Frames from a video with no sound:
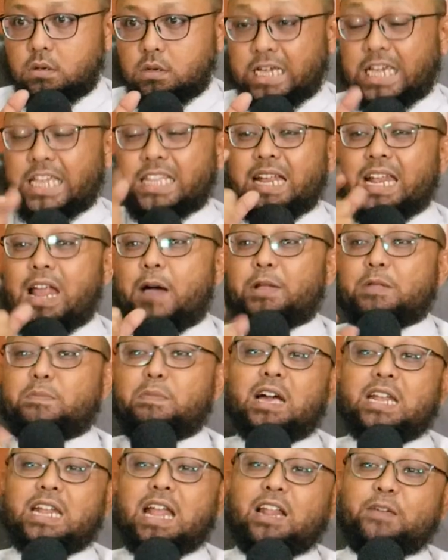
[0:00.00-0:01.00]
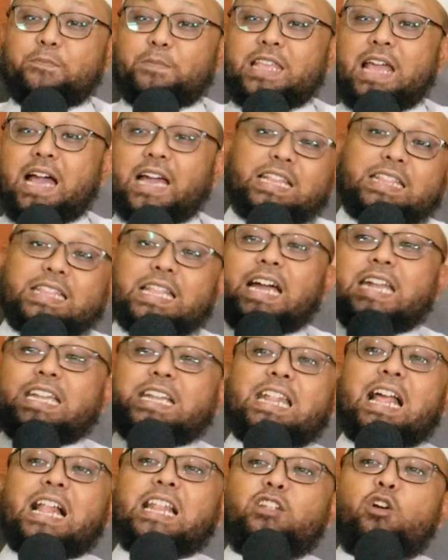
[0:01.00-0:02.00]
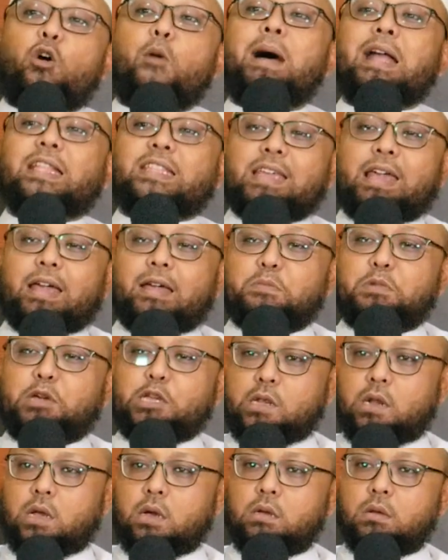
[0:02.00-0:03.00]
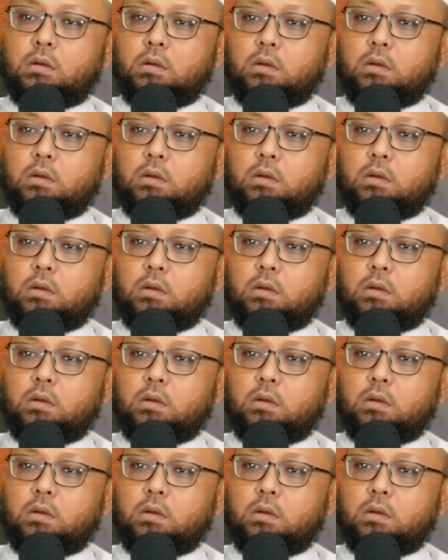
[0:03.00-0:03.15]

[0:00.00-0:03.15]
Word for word: kita dapat mengenali penyakit dengan mengenalin obatnya. Begitu loh.